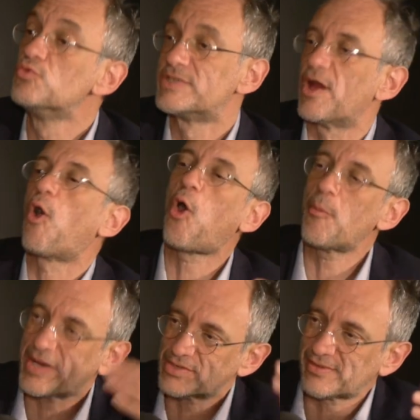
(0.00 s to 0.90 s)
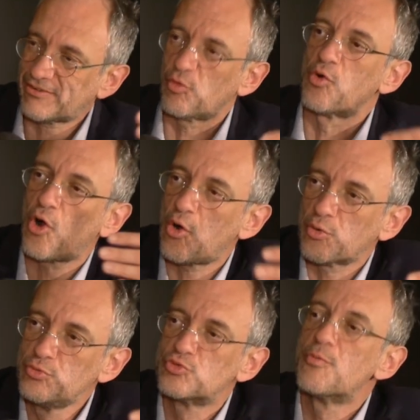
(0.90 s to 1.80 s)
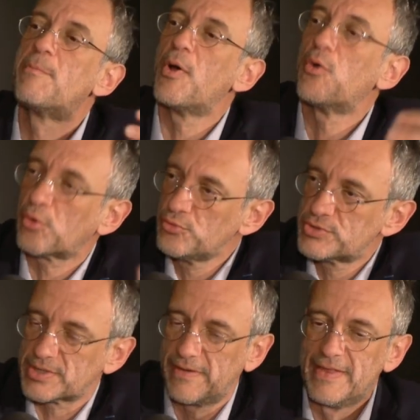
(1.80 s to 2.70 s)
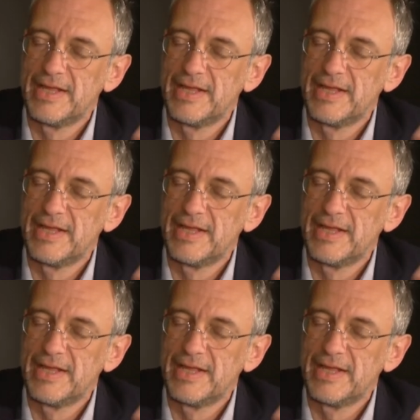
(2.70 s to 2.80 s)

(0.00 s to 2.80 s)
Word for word: ou ses représentations grands russes ou pan russe.